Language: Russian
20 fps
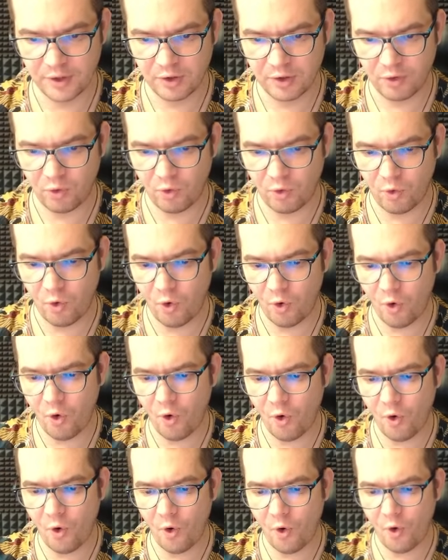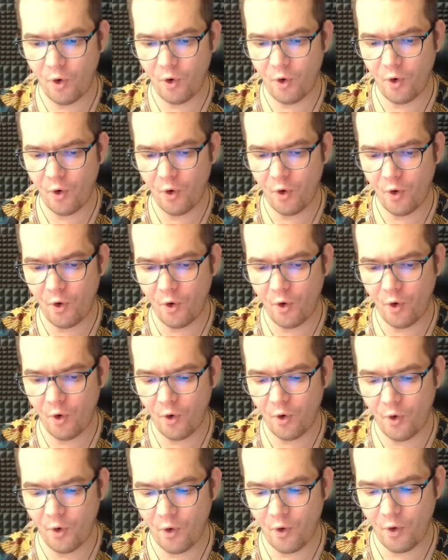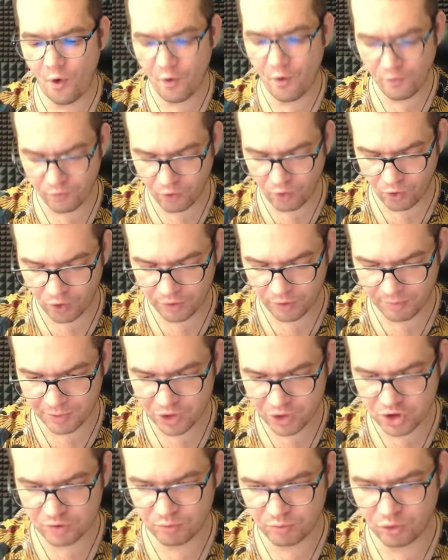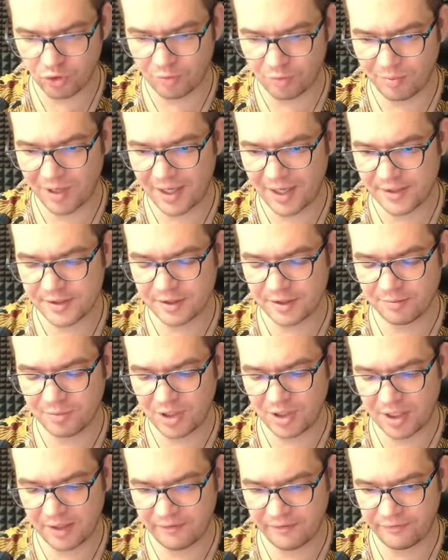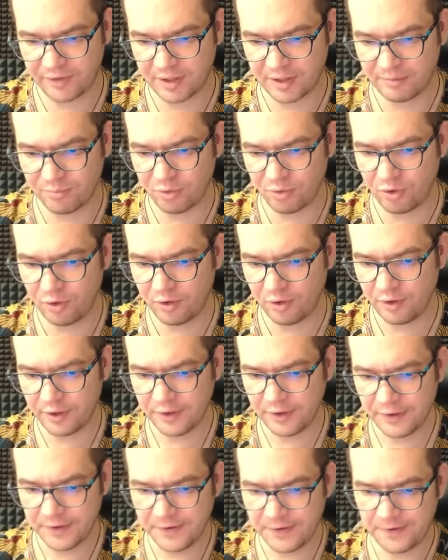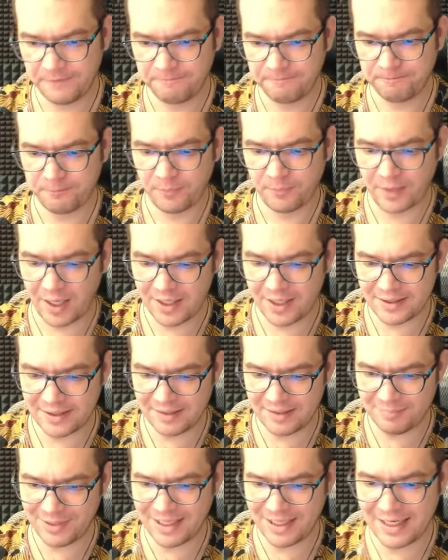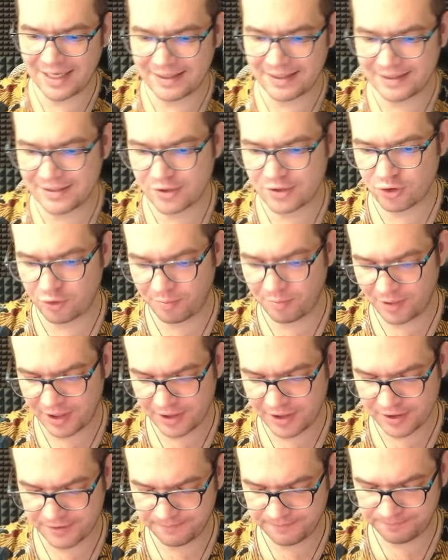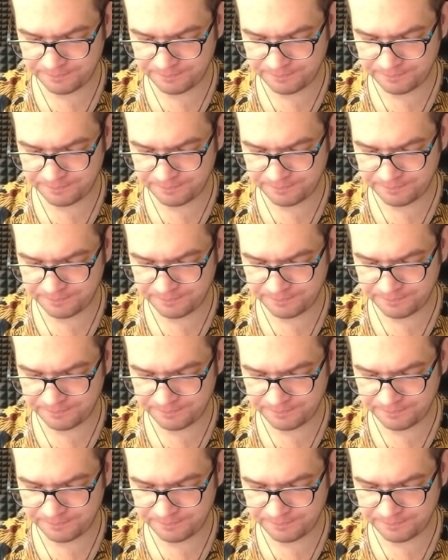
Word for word: О, -о вот почему он байтил меня на фейербол. Это неприятный сюрприз.